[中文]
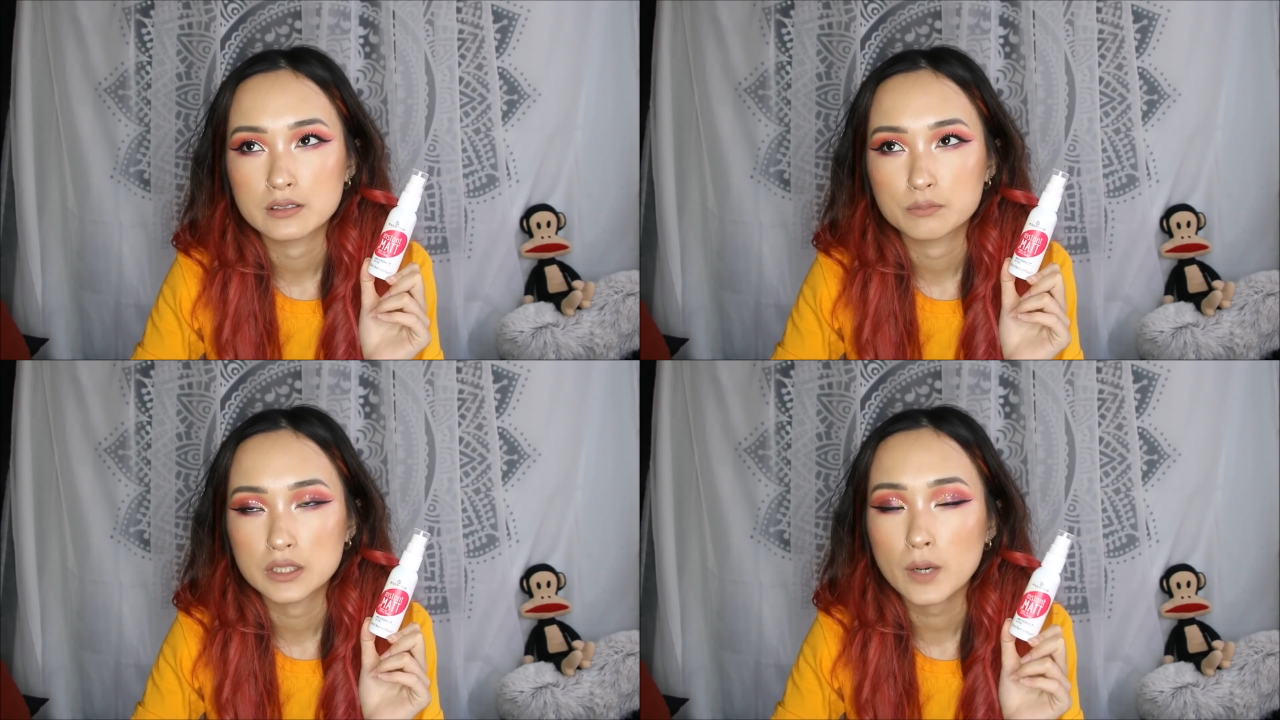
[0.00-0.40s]

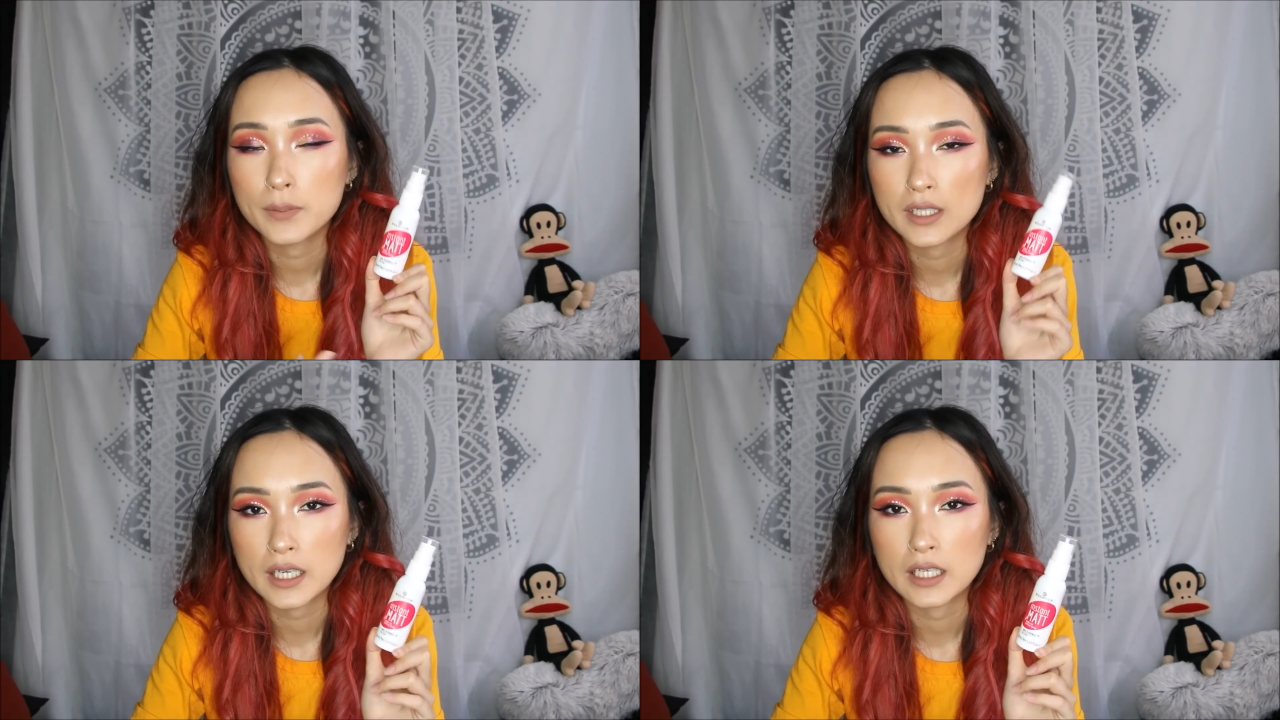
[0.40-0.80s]
比较
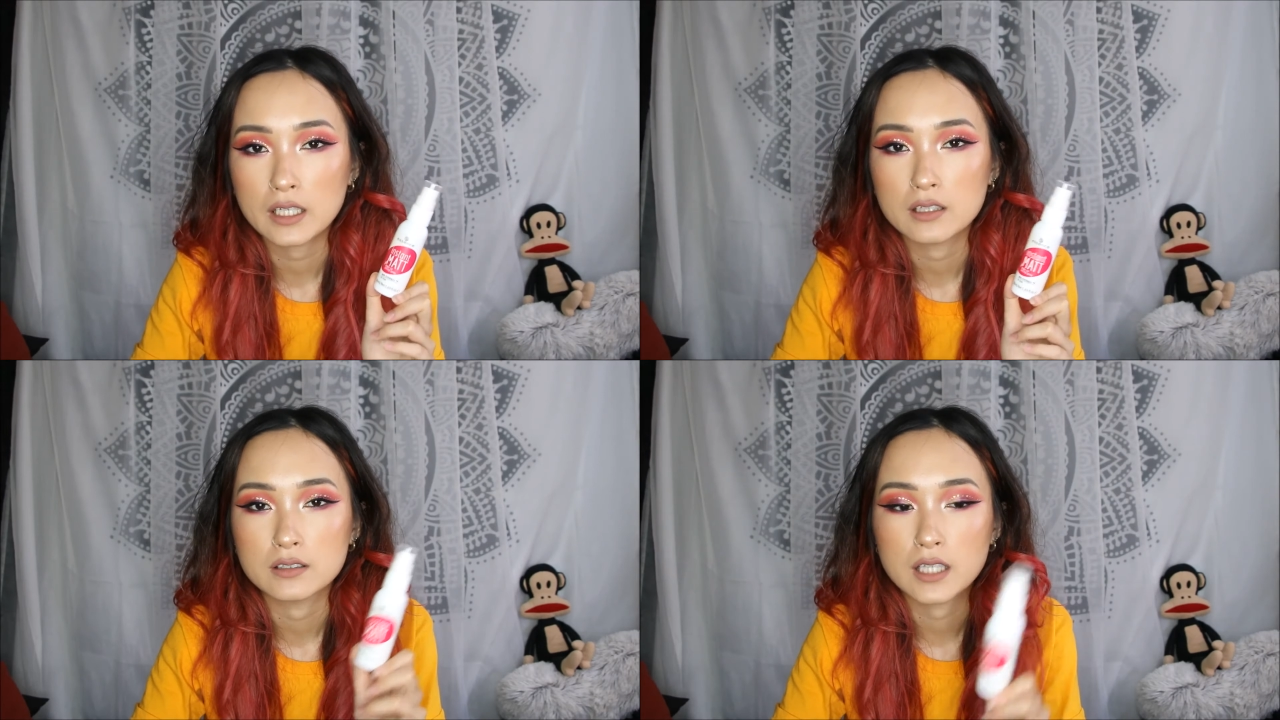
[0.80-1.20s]
便
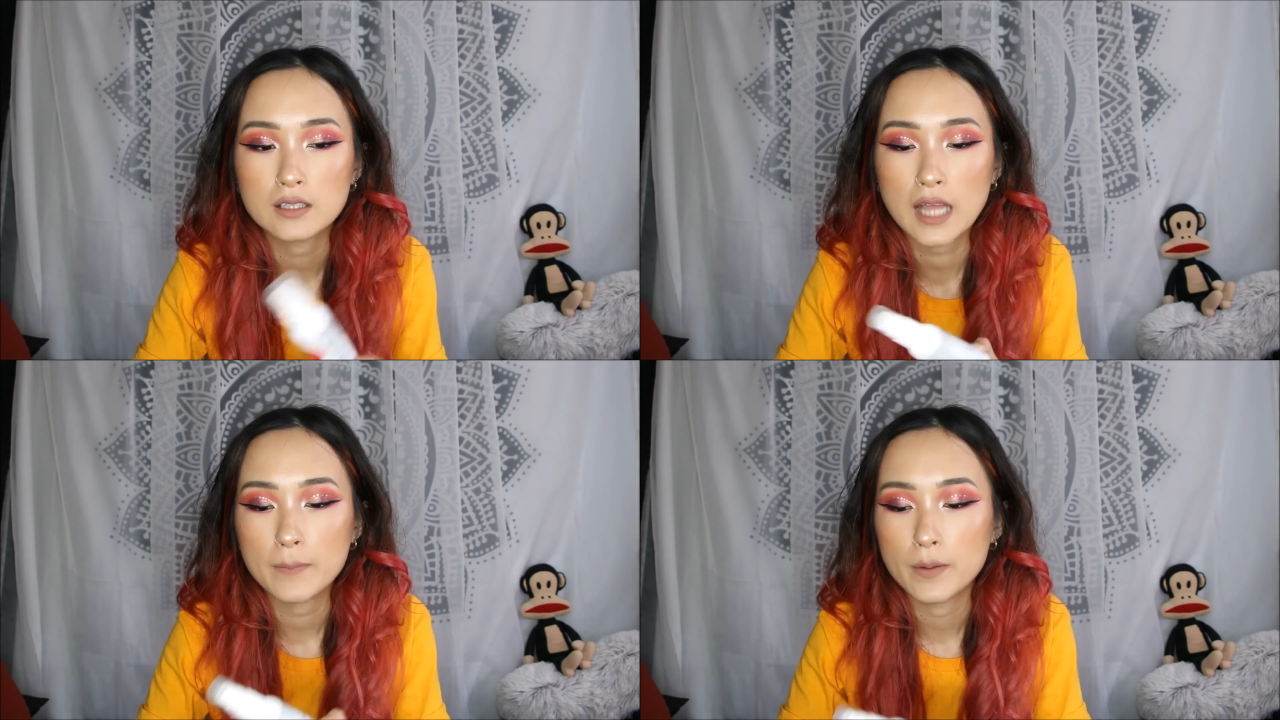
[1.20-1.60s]
宜的，然后
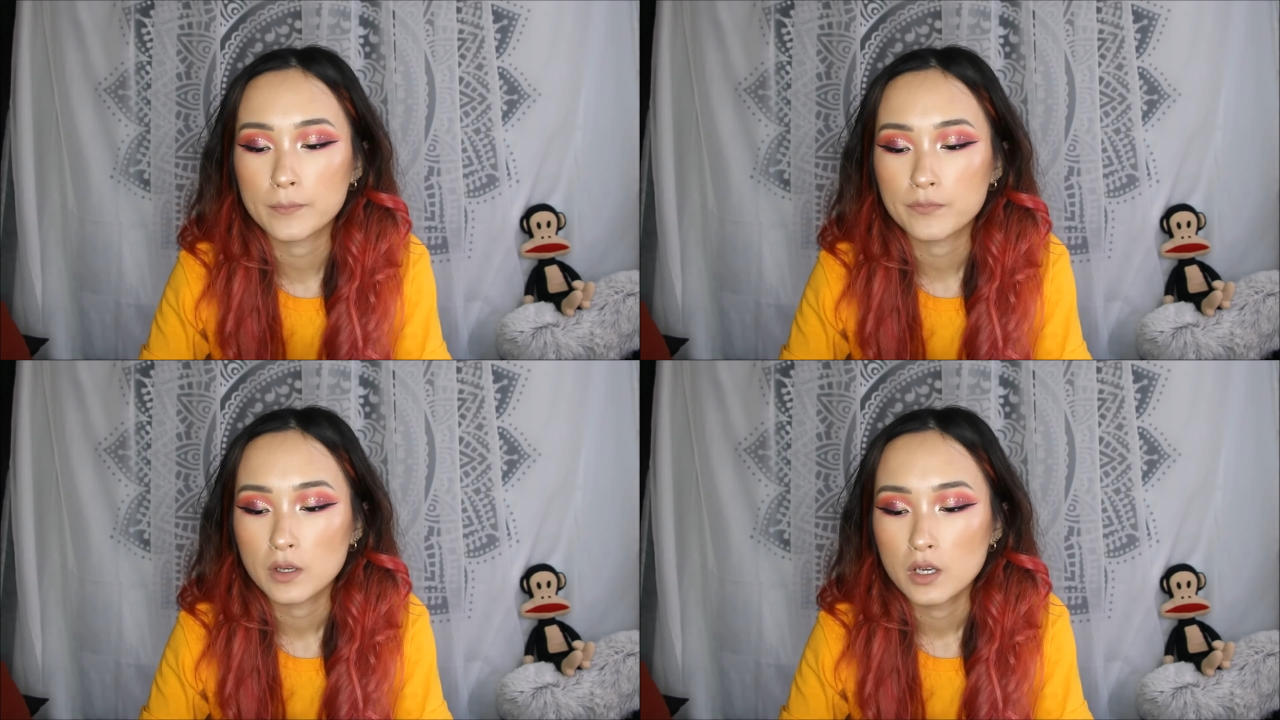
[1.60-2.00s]
他们
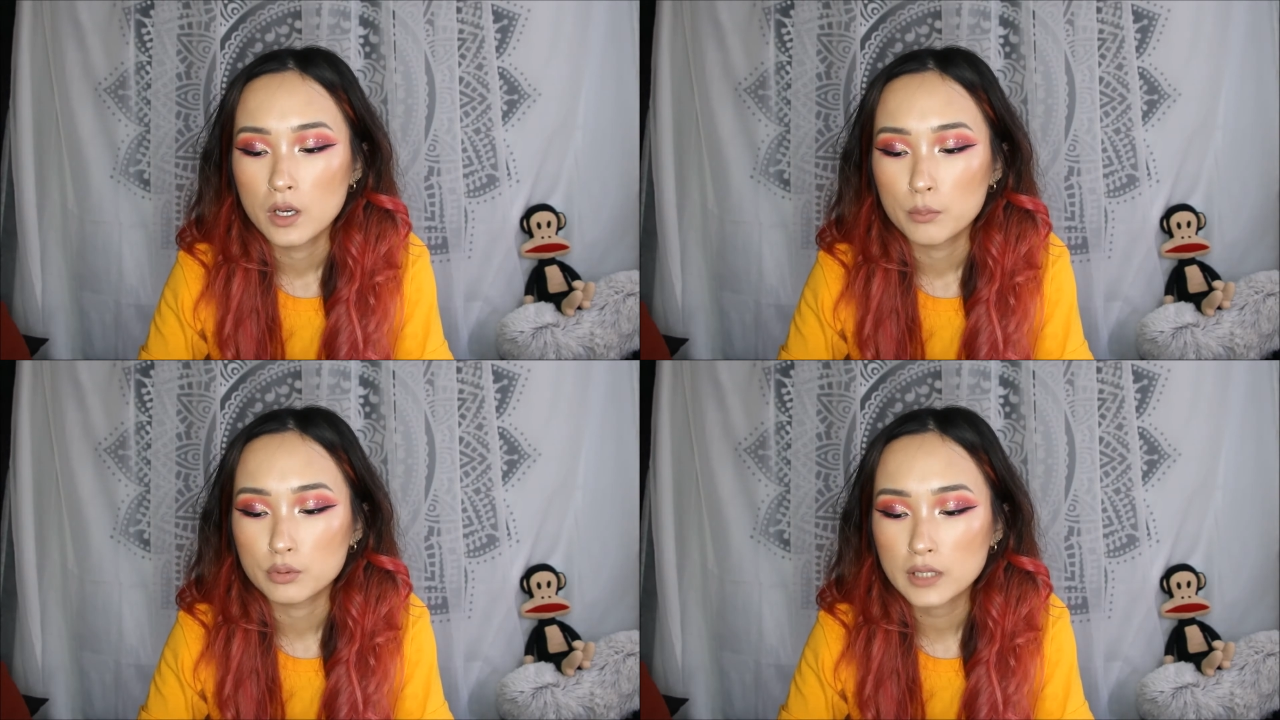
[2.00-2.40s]

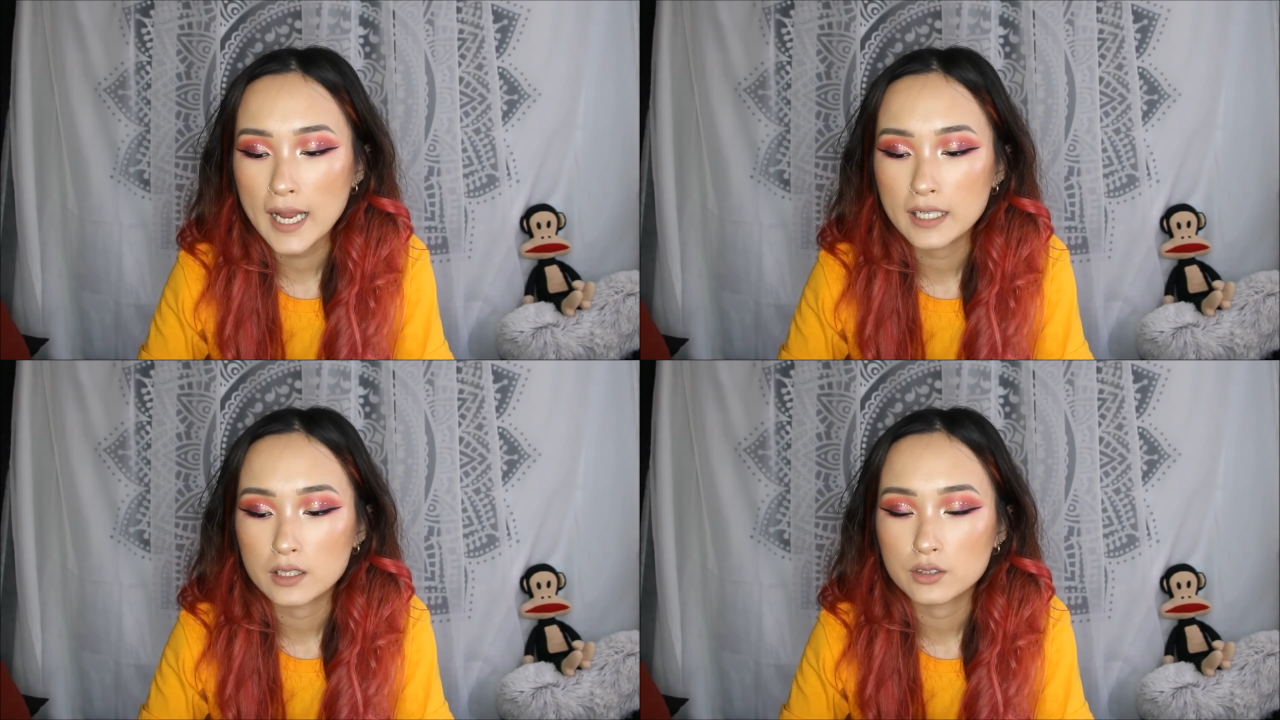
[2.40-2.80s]
不
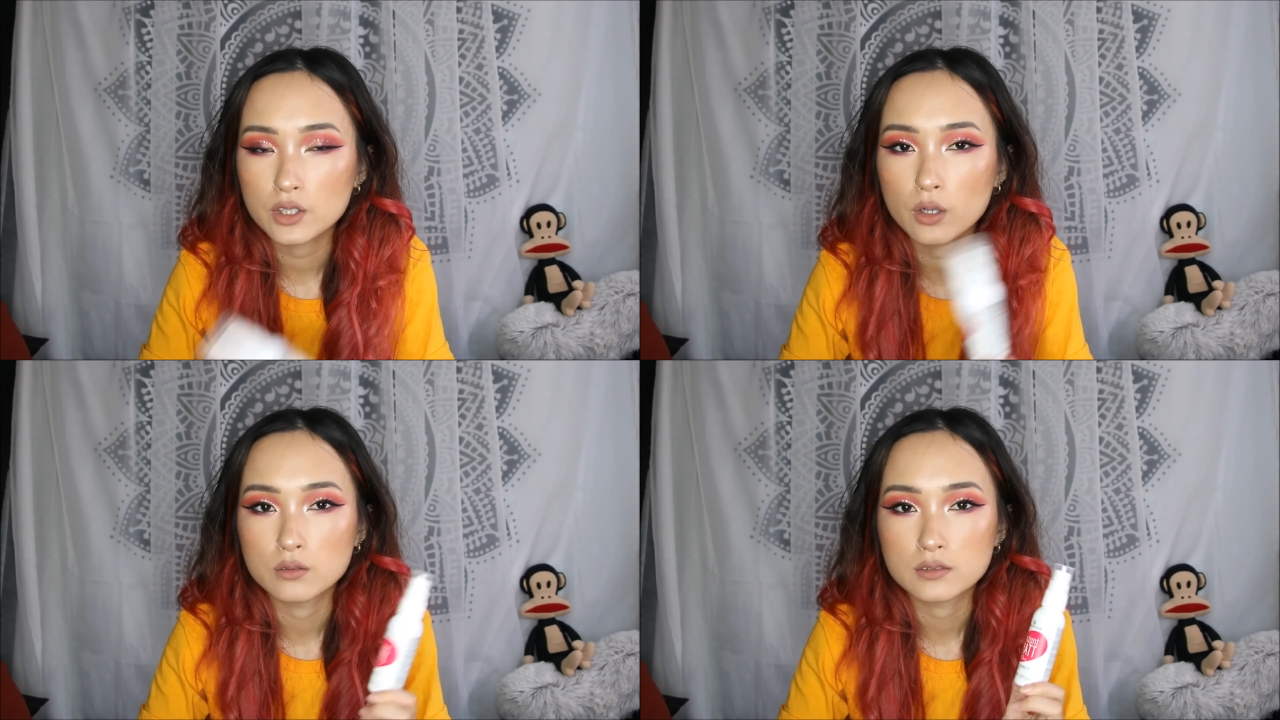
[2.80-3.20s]
太能
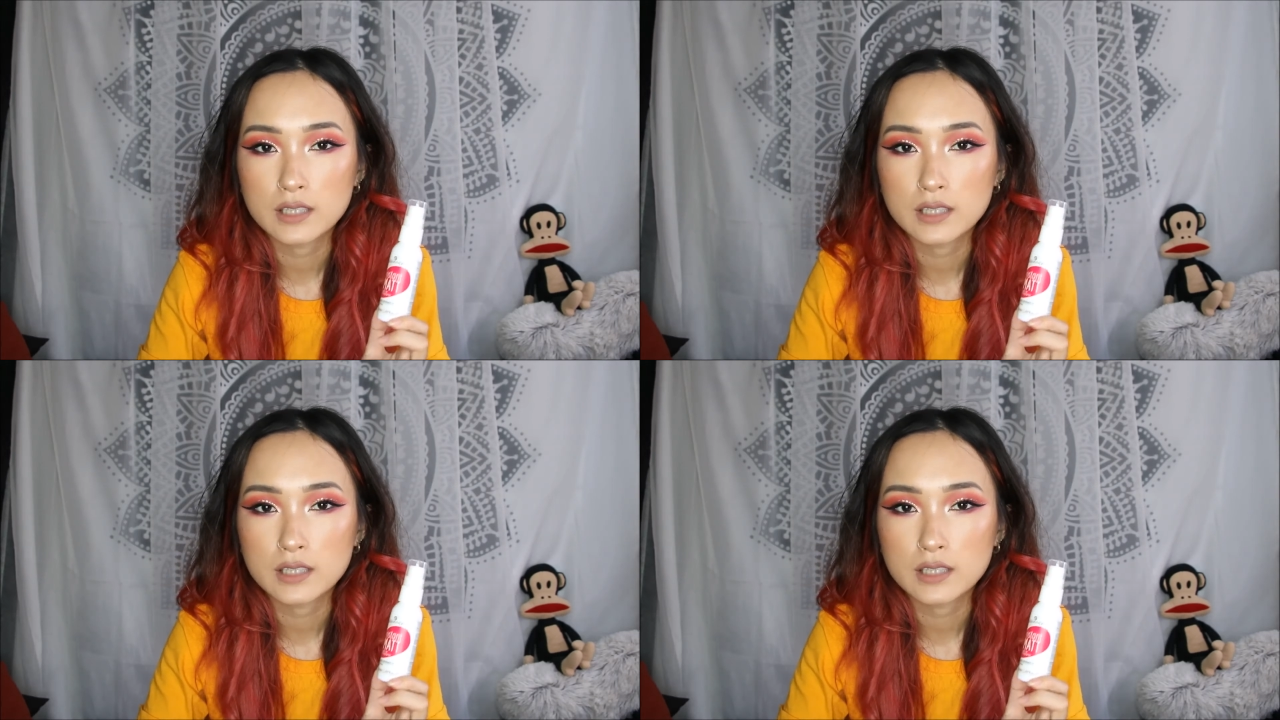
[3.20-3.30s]
用